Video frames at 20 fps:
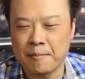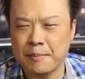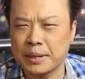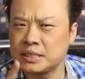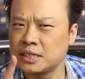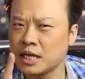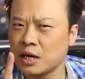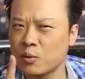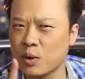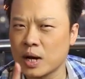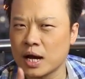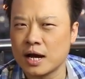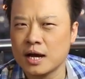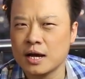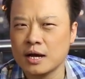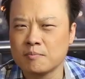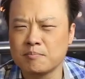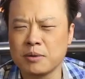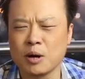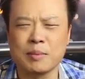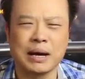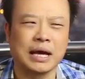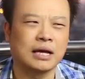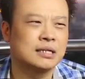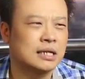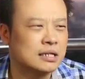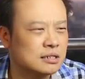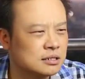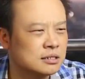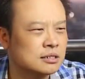ไม่ใช่ว่าเป้าหมาย
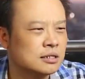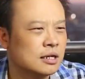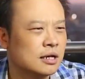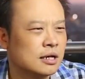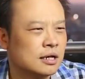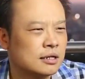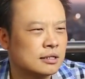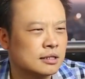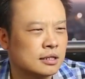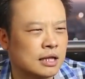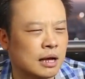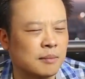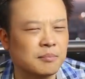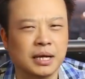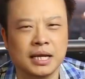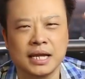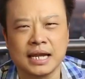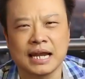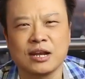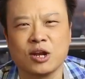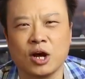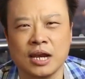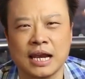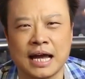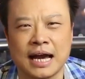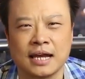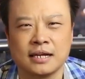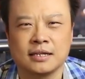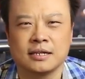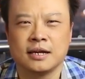ฉันคือทำเงินให้ได้ร้อย
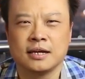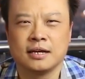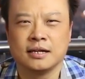ล้าน